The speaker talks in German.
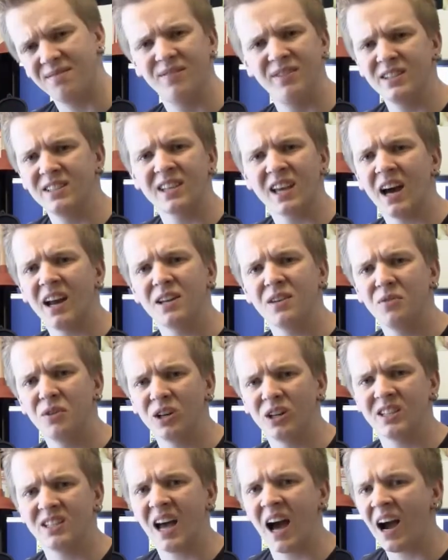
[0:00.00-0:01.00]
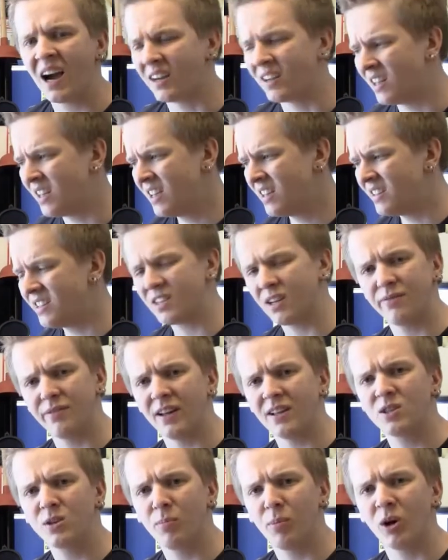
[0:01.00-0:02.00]
will es gar nicht wirklich sagen. Dieser
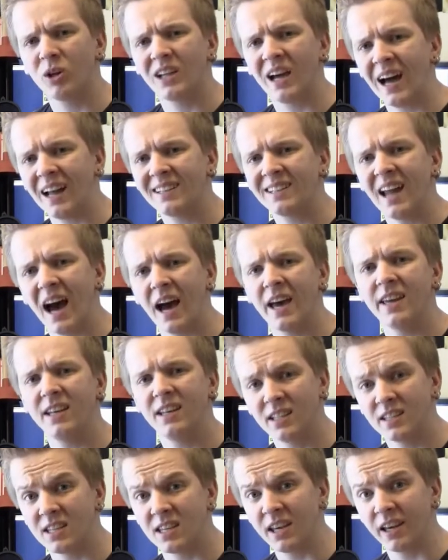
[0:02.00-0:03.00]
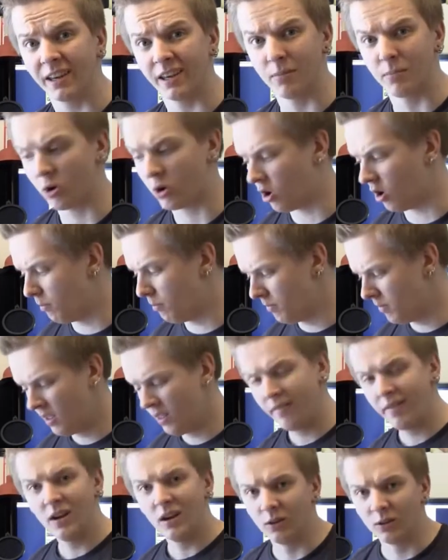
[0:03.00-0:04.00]
Fansupport hat eine eigene Serie bekommen
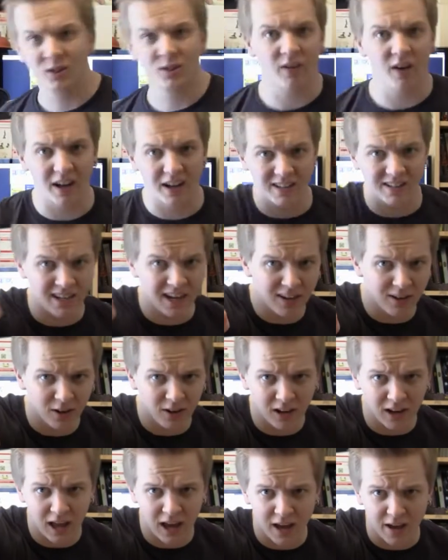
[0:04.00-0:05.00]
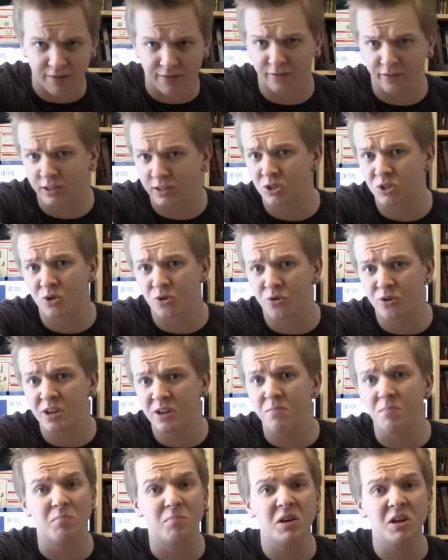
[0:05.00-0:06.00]
und zwar Dead or Alive
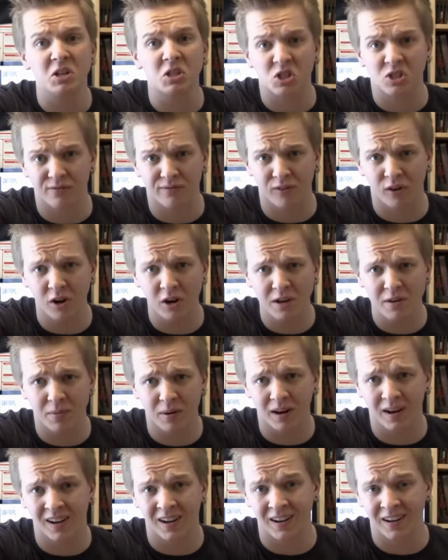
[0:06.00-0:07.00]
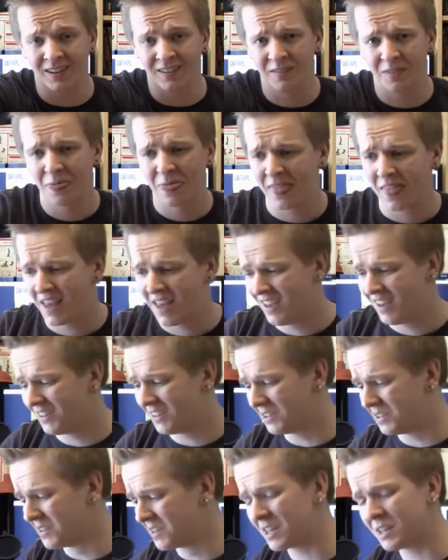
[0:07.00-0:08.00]
Extreme Beach Volleyball.
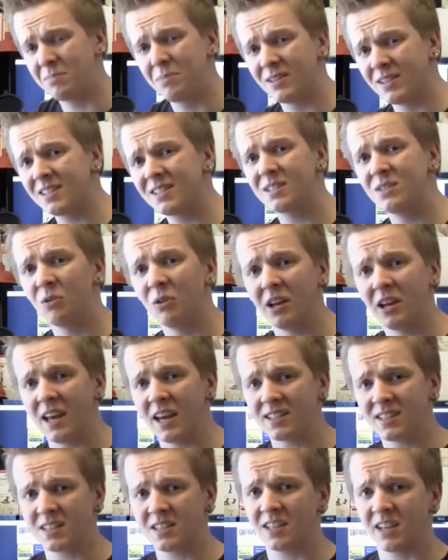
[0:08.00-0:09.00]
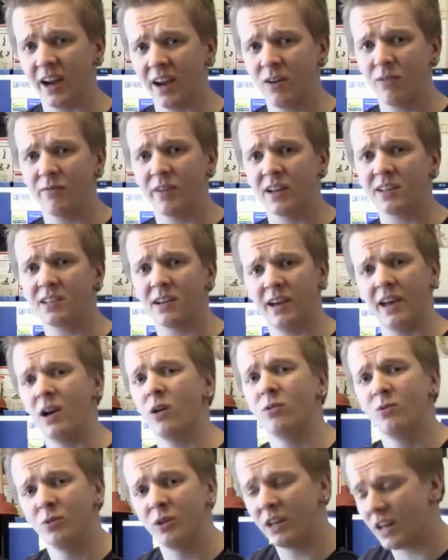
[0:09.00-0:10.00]
Und ich besitze nur den ersten Teil und werde daher
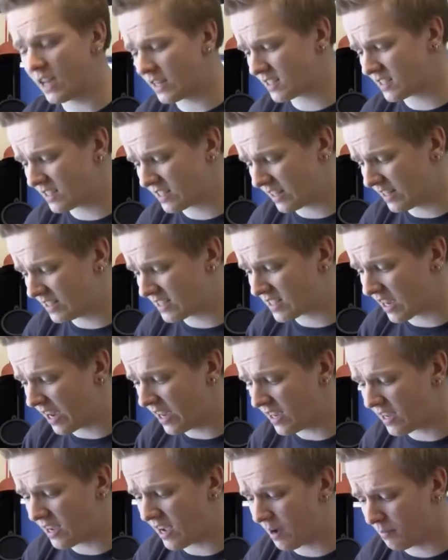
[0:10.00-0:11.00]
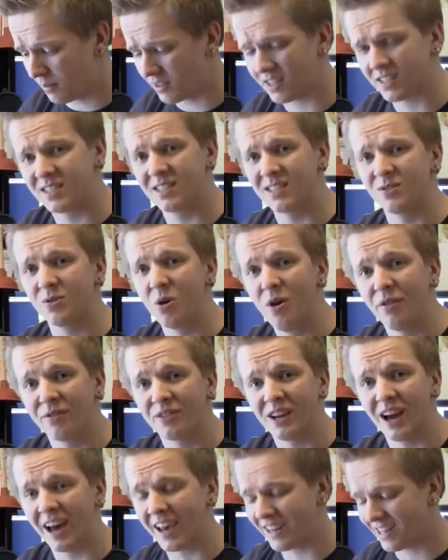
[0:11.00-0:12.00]
auch nur den ersten Teil zeigen, aber das
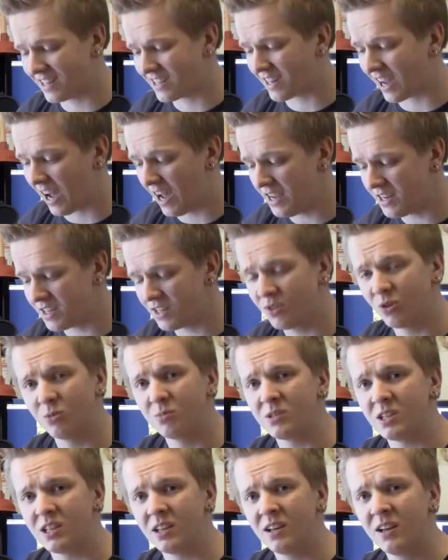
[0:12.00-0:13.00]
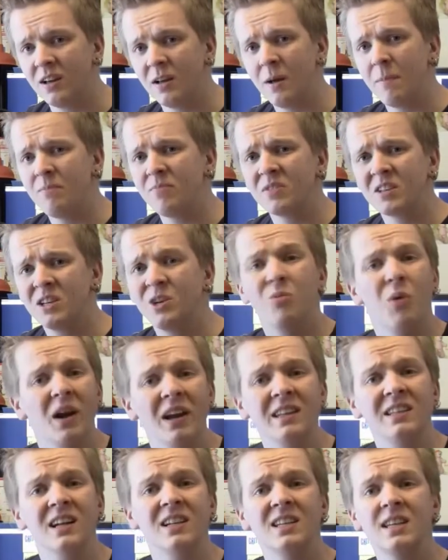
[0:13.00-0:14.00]
dürfte eigentlich reichen, um die
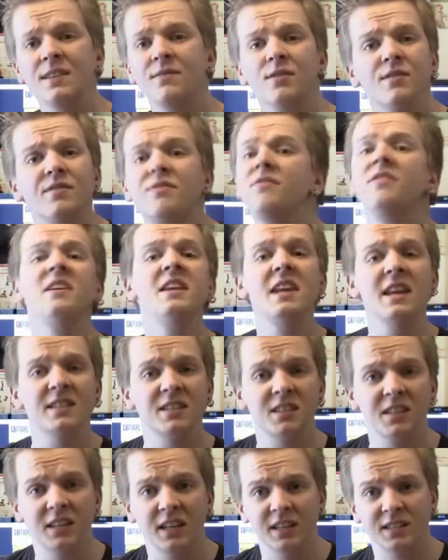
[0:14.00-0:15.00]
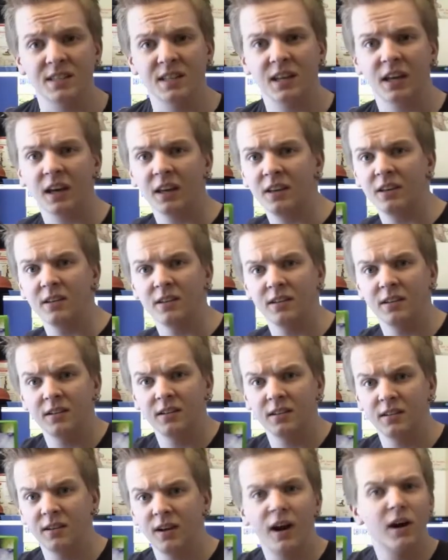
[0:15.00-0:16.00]
qualitative Finesse der Serie
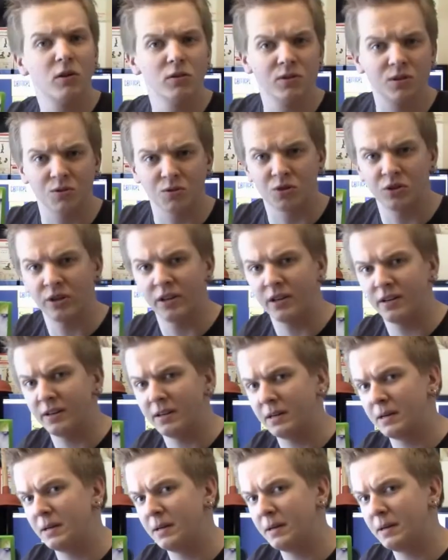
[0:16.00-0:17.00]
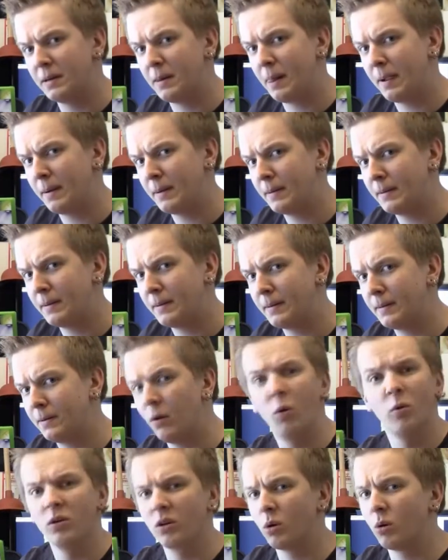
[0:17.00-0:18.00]
äh, herauszustellen.
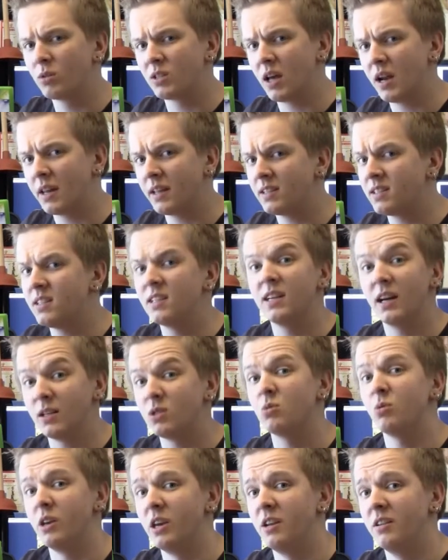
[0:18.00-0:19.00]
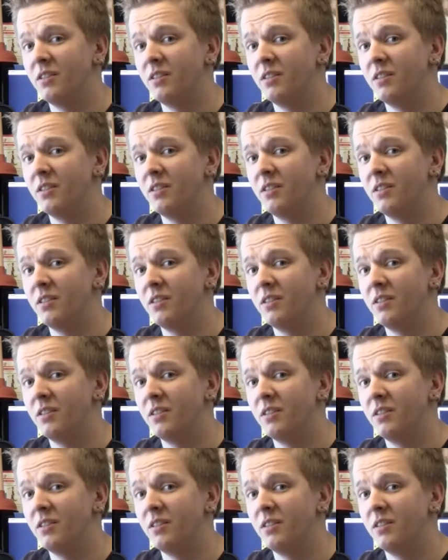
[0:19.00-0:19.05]
Ohne großartig ins Detail zu gehen.